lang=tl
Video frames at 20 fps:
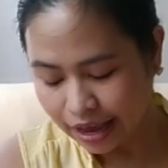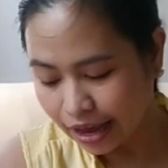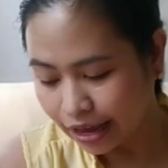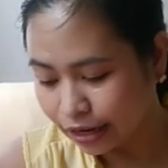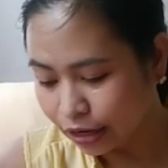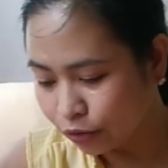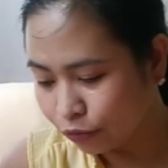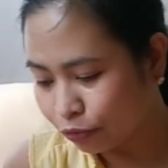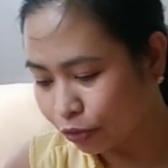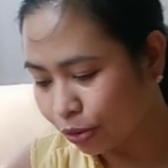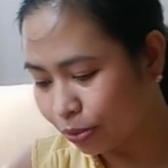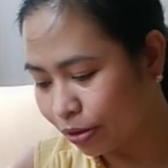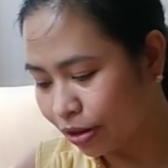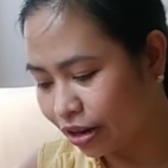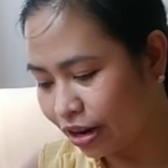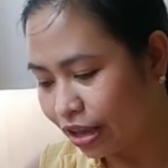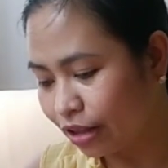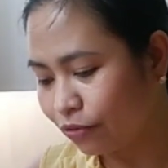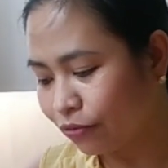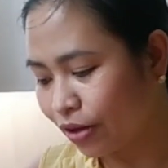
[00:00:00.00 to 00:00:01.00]
And then for my
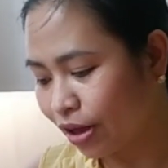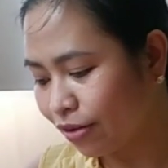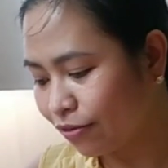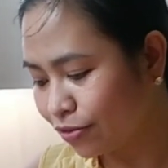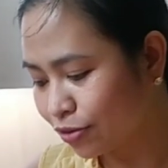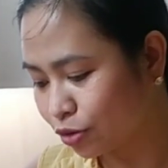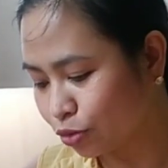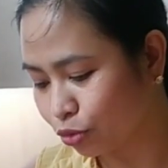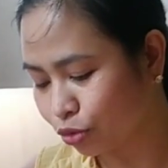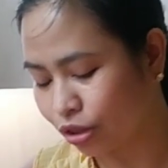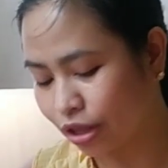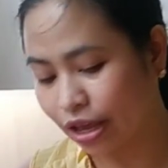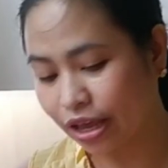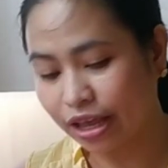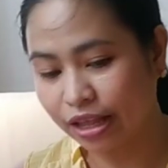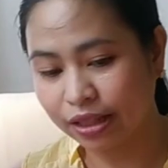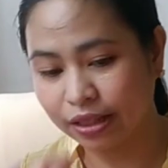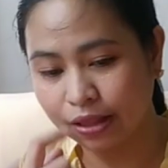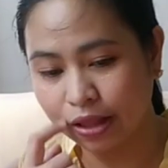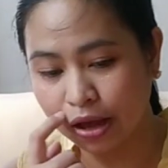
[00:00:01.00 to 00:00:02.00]
grade 5
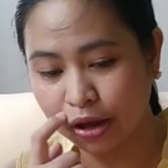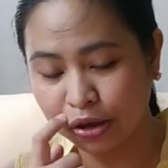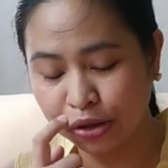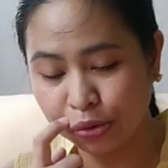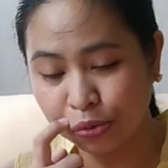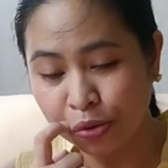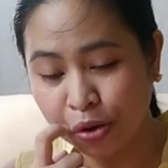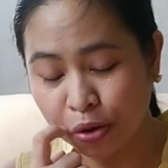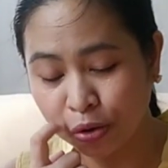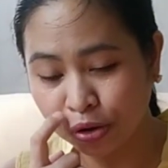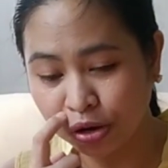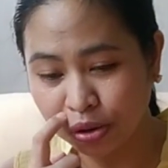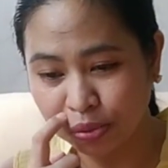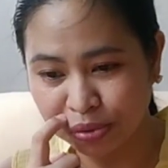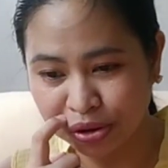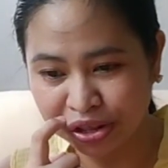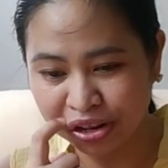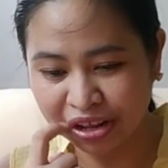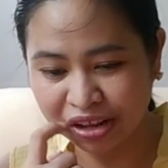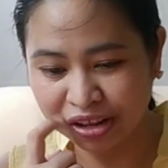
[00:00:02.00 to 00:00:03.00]
student, ang kinuha ko
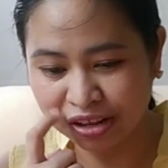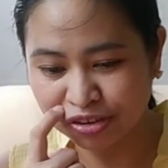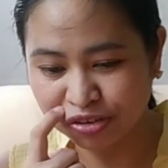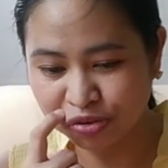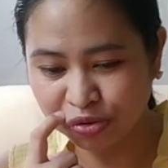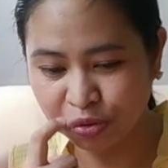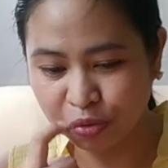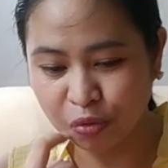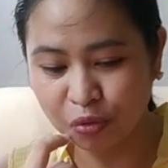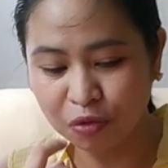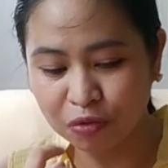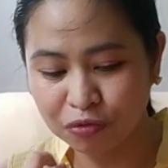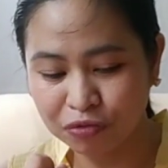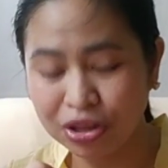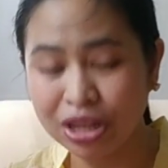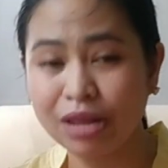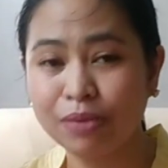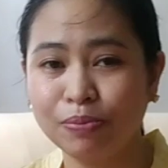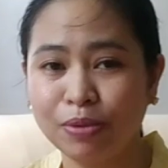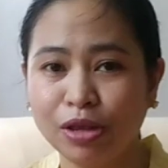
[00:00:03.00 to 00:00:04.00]
naman is yung
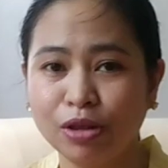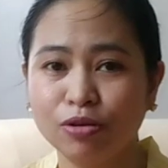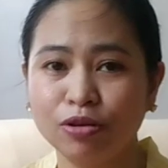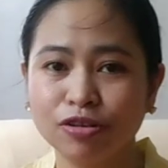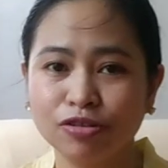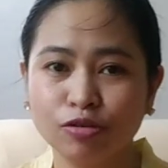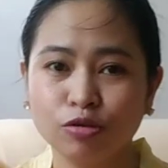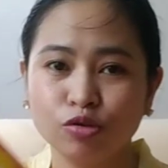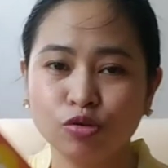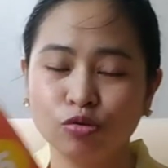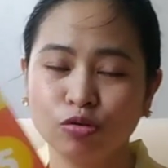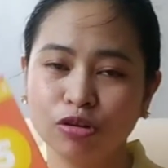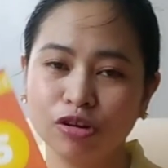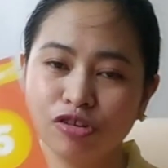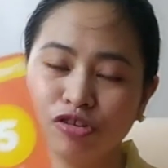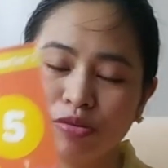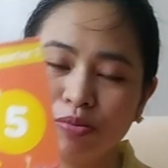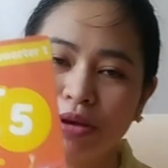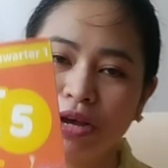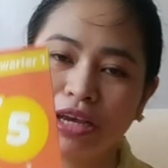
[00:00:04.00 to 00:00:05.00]
Filipino kasi gusto ko
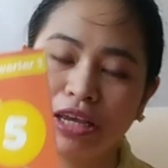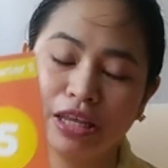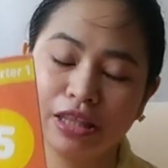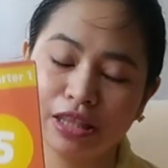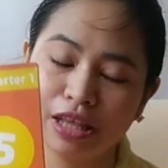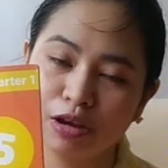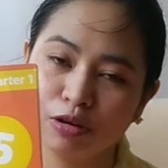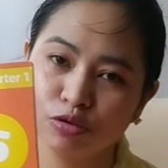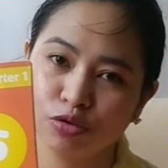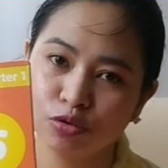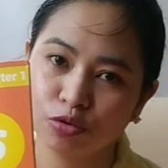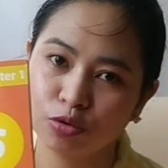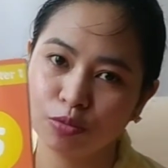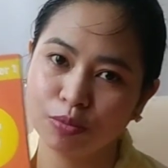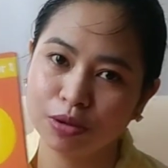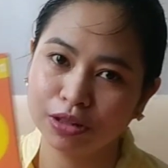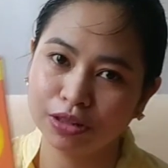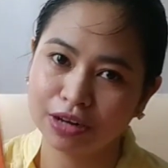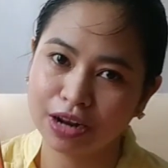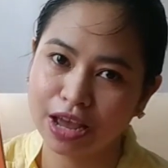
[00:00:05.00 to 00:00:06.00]
rin siya makita, gusto
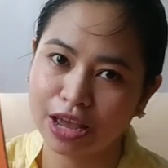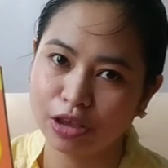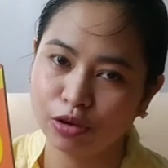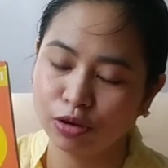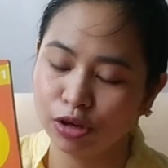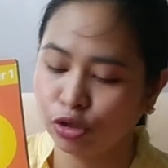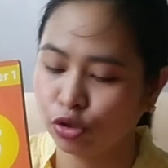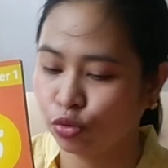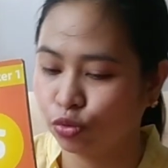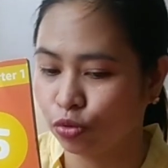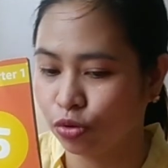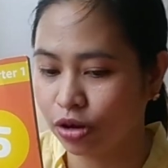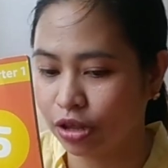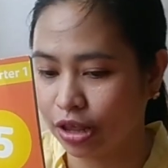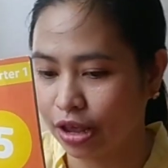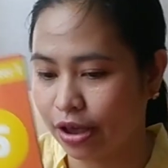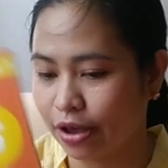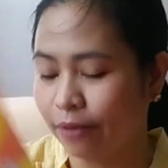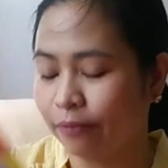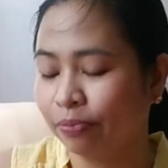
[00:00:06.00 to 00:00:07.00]
ko matry yung itsura
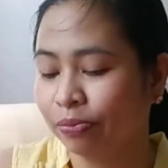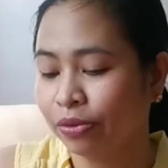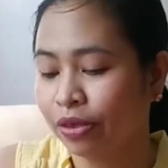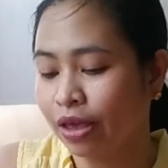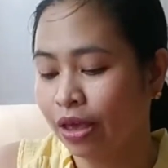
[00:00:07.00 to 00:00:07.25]
niya.